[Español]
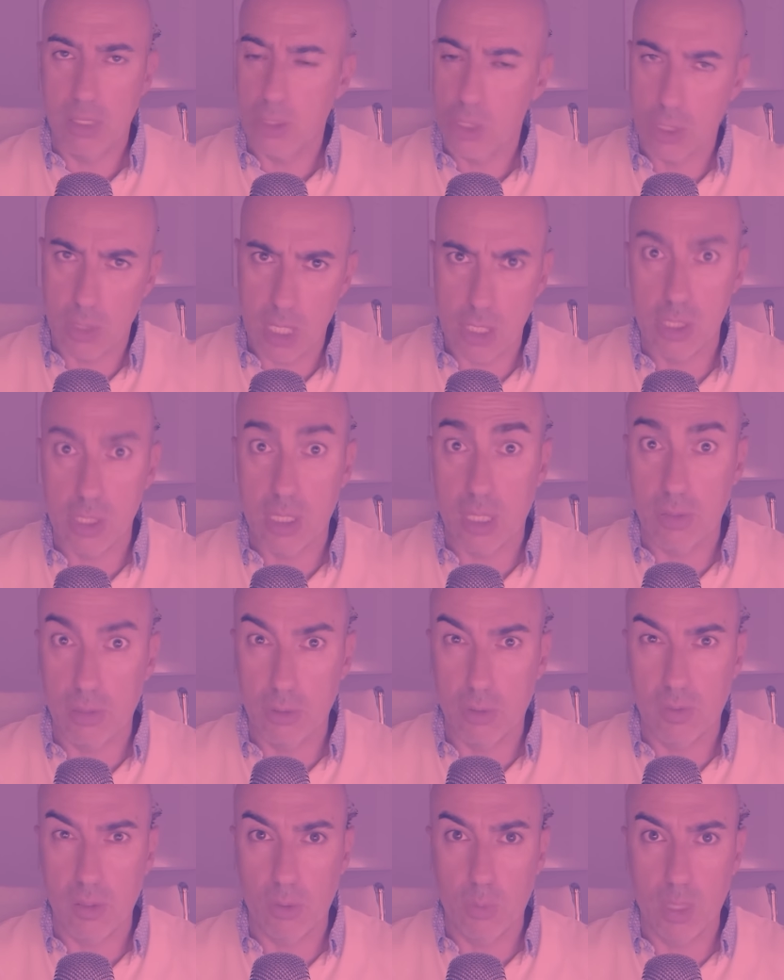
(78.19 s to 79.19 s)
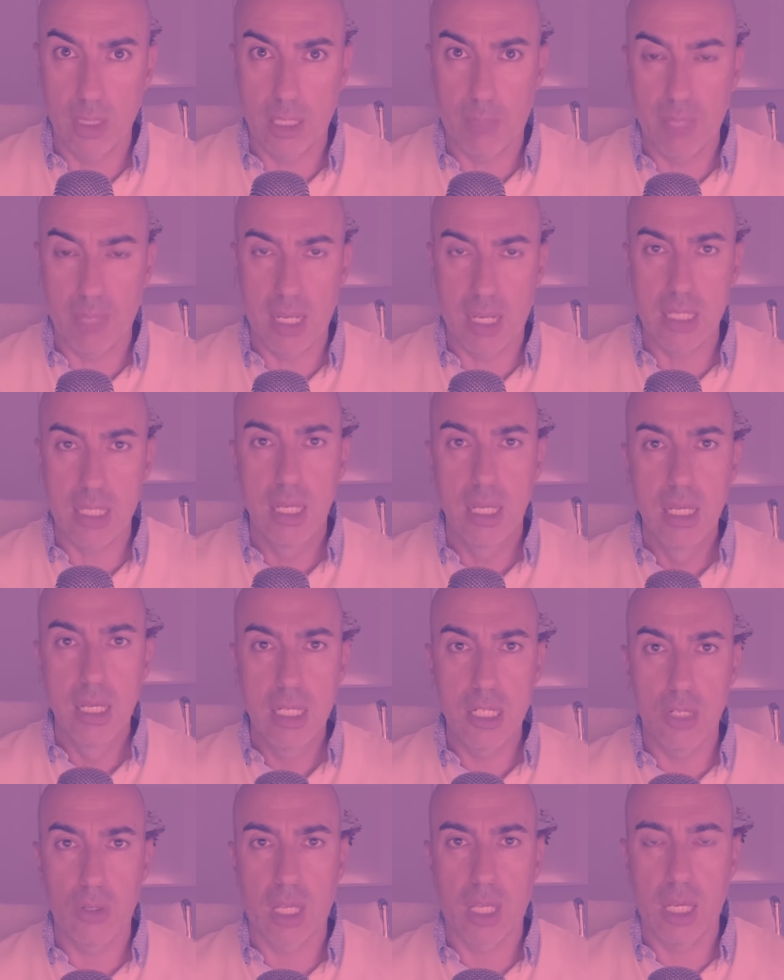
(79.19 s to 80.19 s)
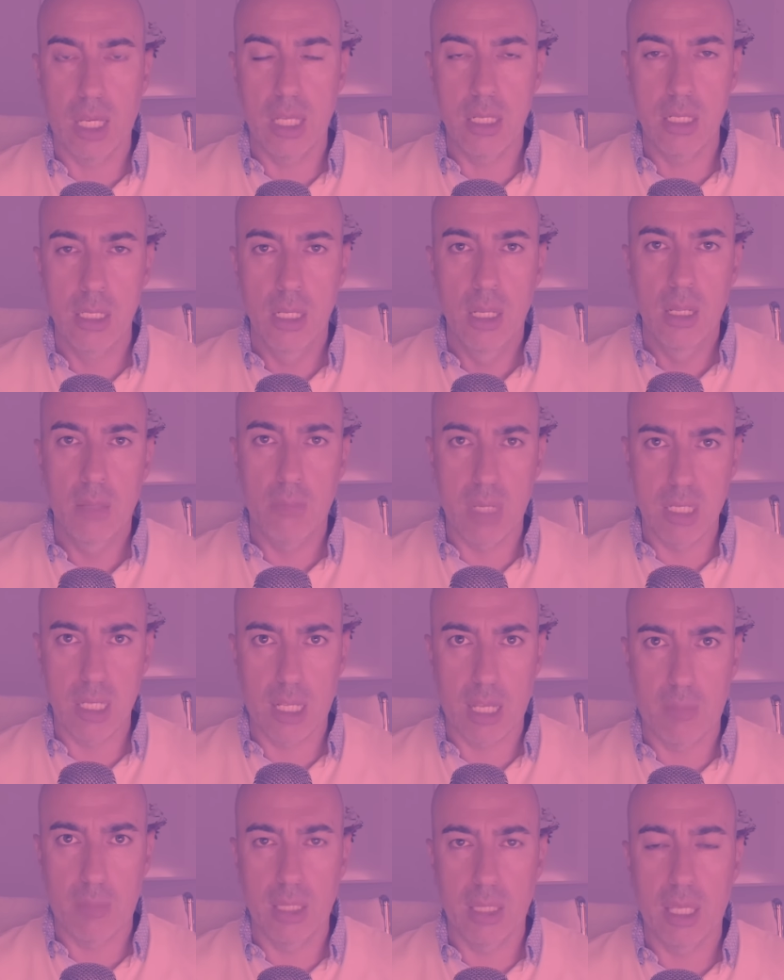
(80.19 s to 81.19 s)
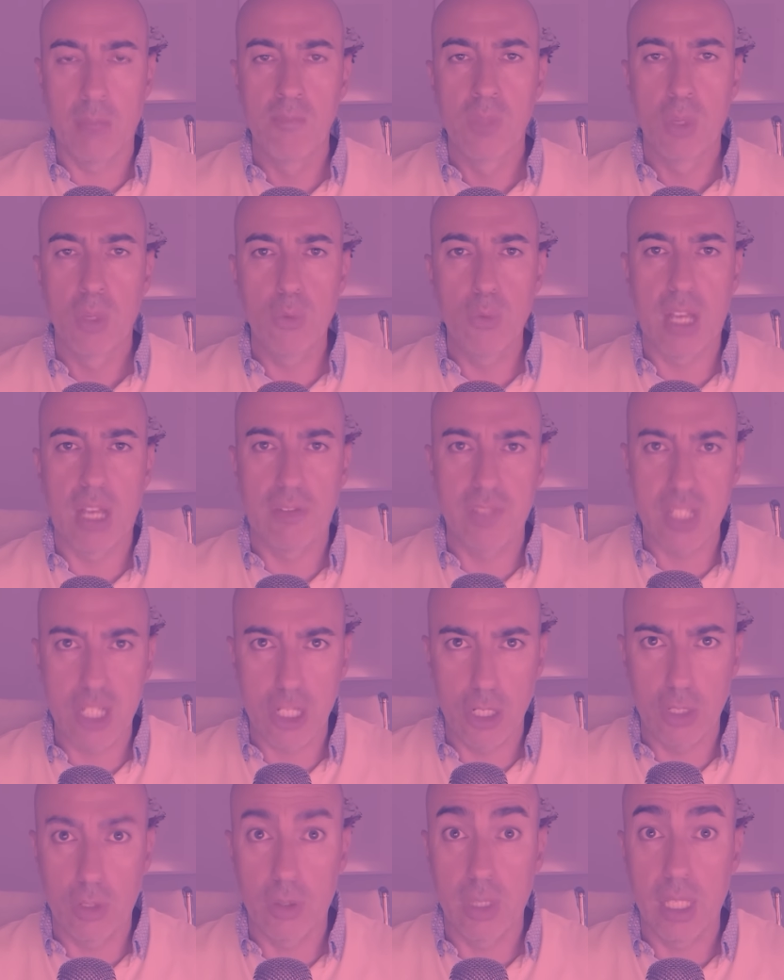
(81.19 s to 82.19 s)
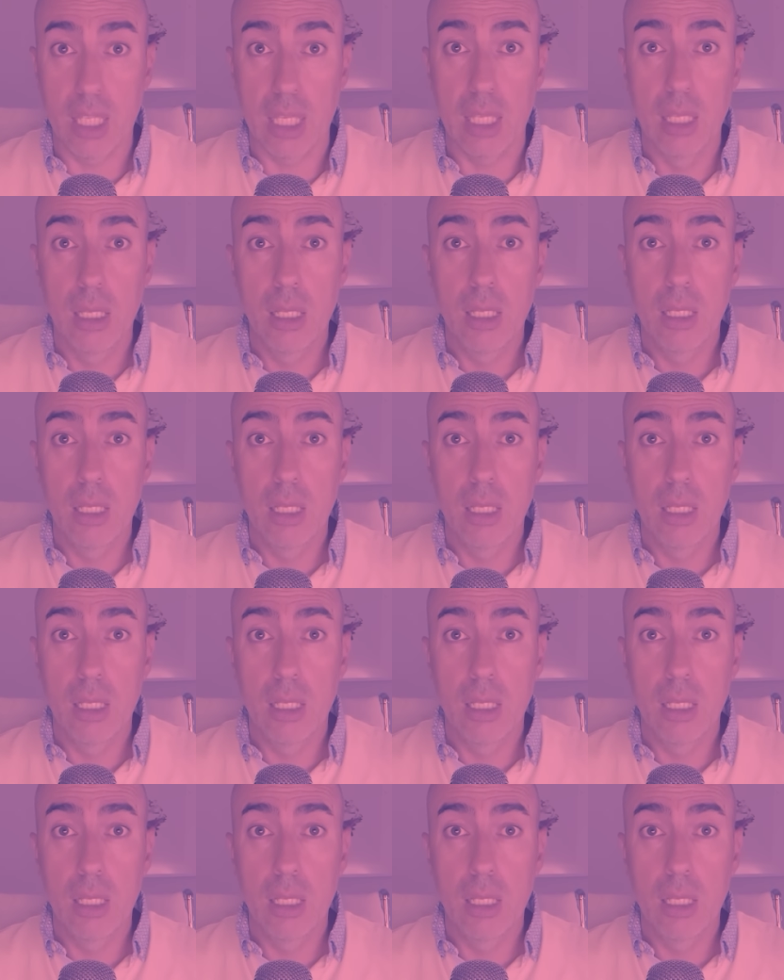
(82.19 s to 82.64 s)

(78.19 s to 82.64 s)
No son esos 350 menas, sino que es básicamente una visión de